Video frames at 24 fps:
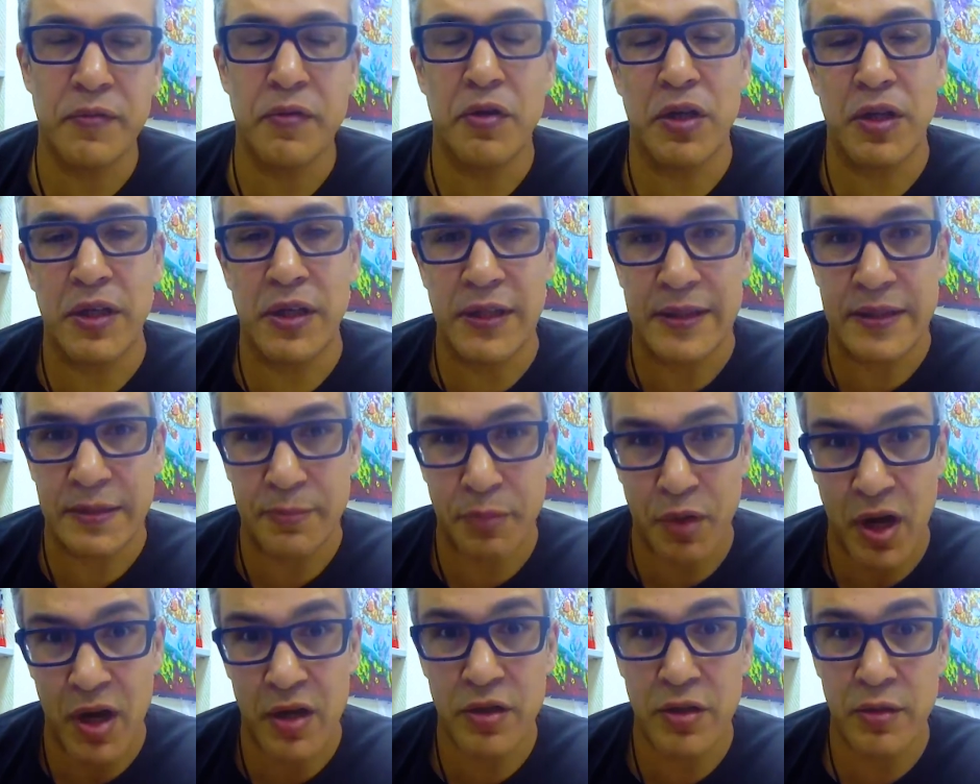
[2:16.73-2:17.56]
э,
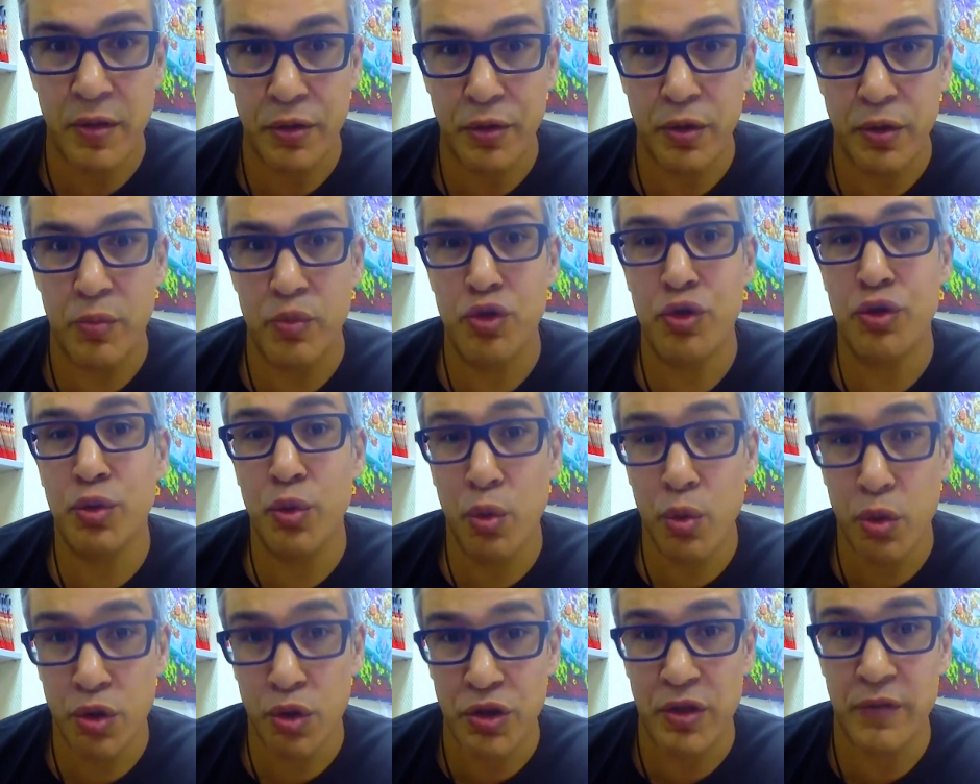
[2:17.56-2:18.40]
спрашивая о том,
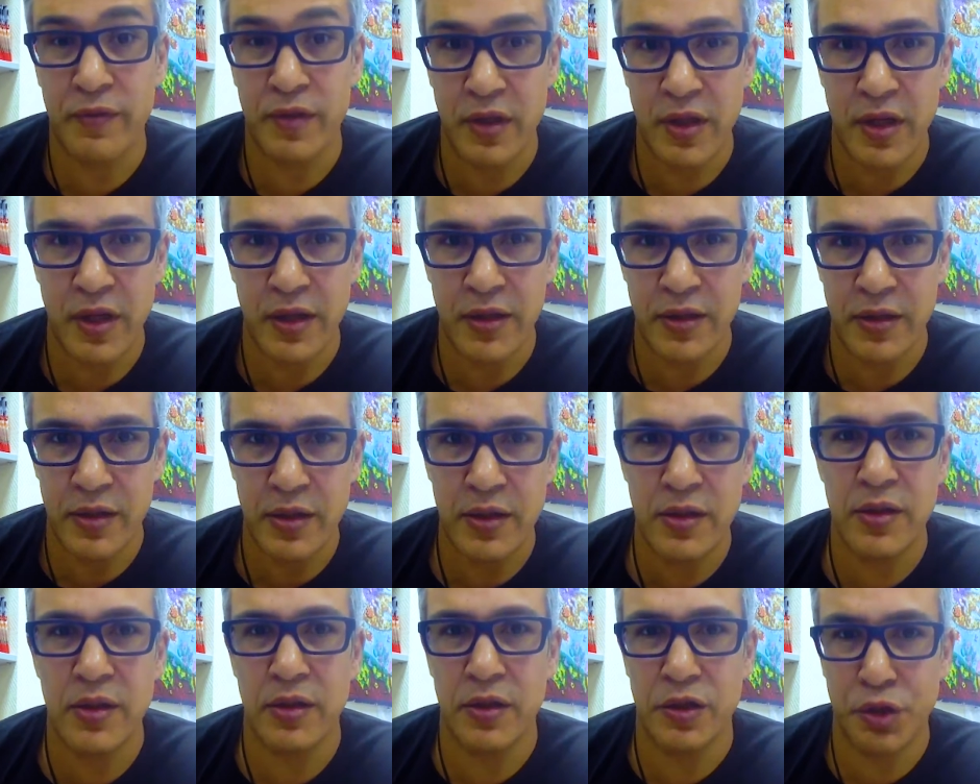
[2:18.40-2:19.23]
что же вы
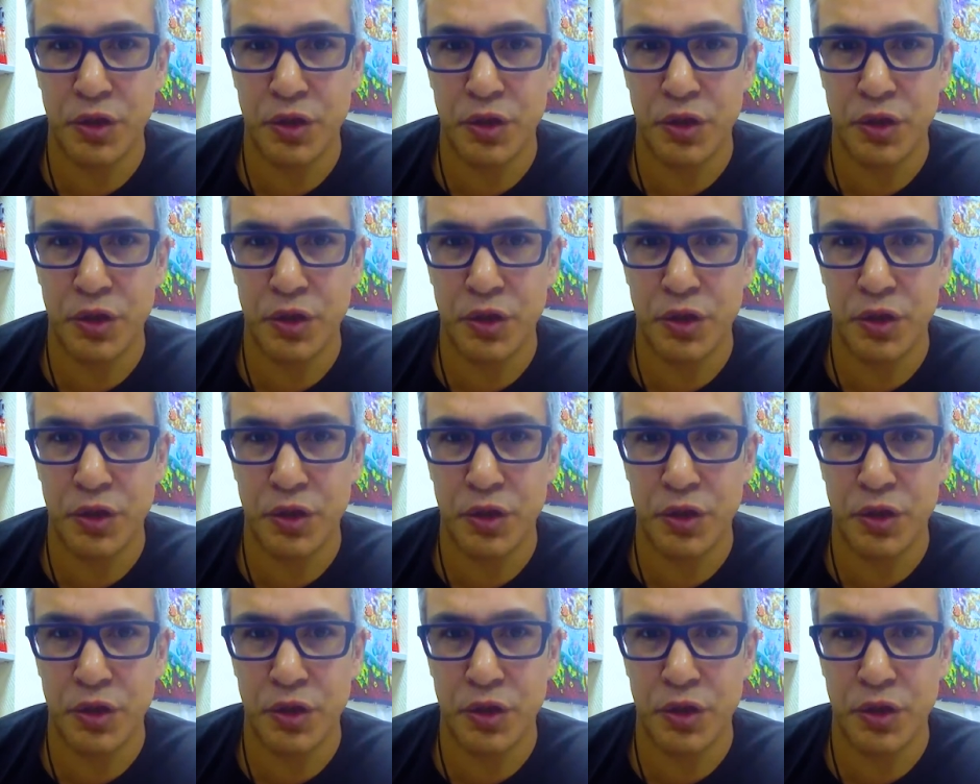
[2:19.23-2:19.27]
хотите,